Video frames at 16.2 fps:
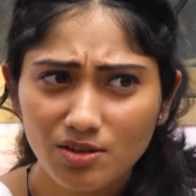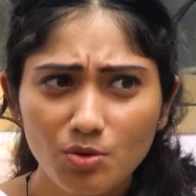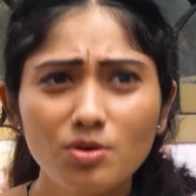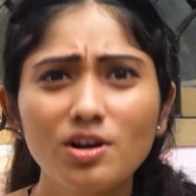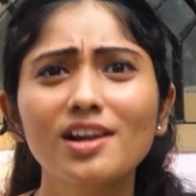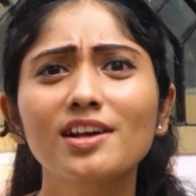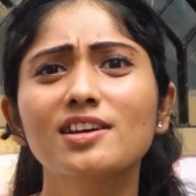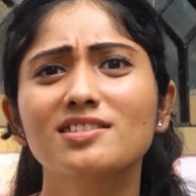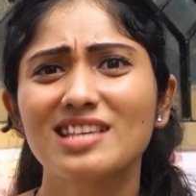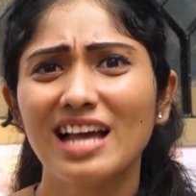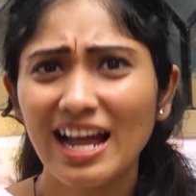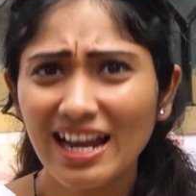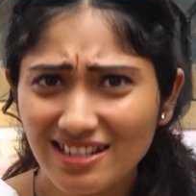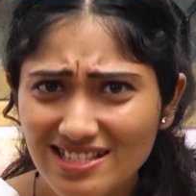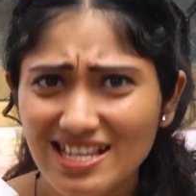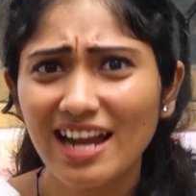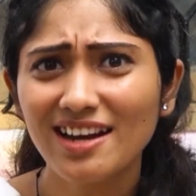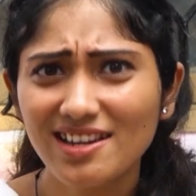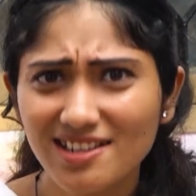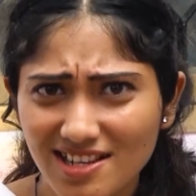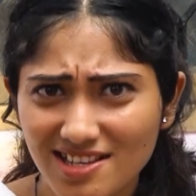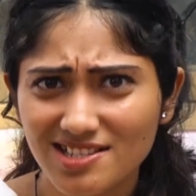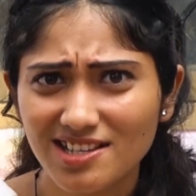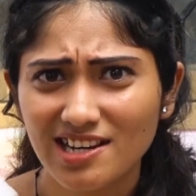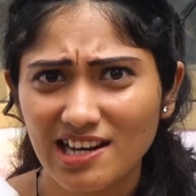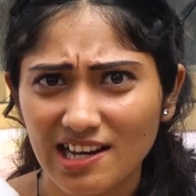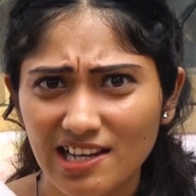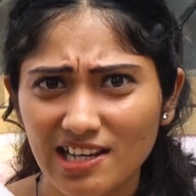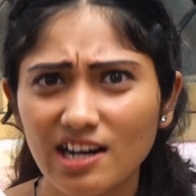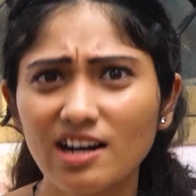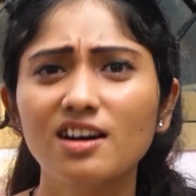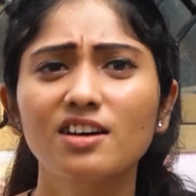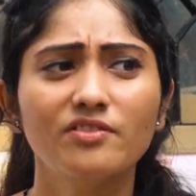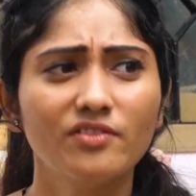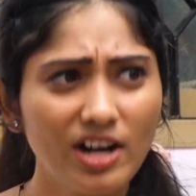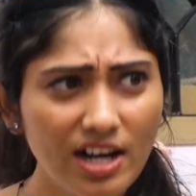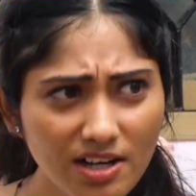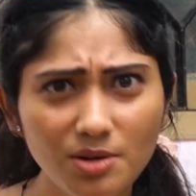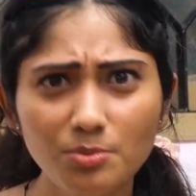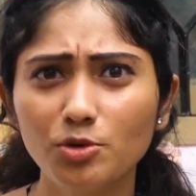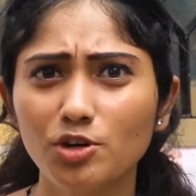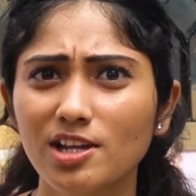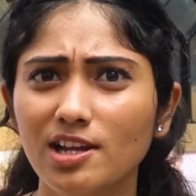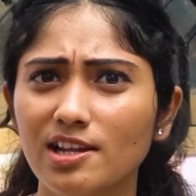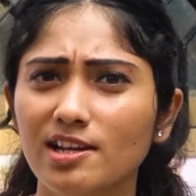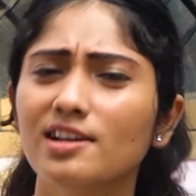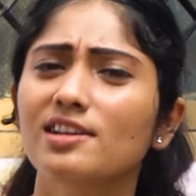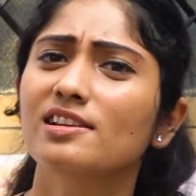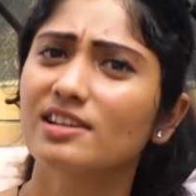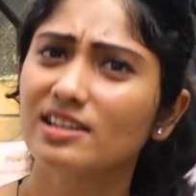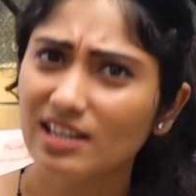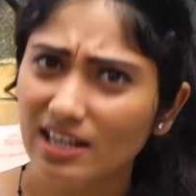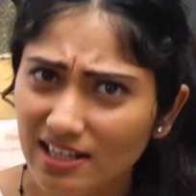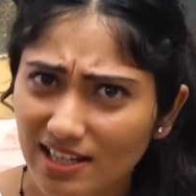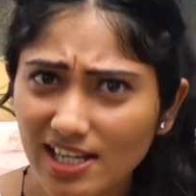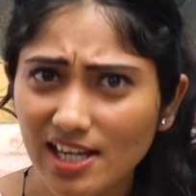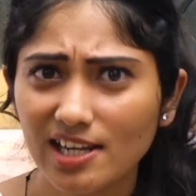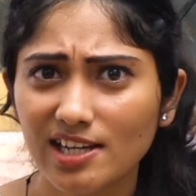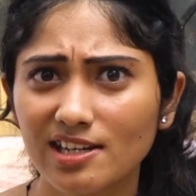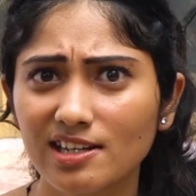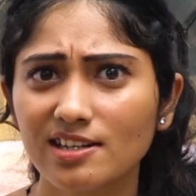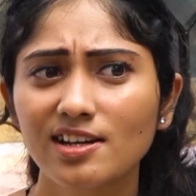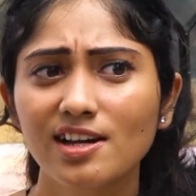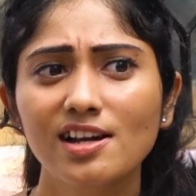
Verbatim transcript: உங்களுக்கு ஹேண்ட் சானிடைசர் இல்லையா வாங்க முடியலையா இல்லை கிடைக்கலையா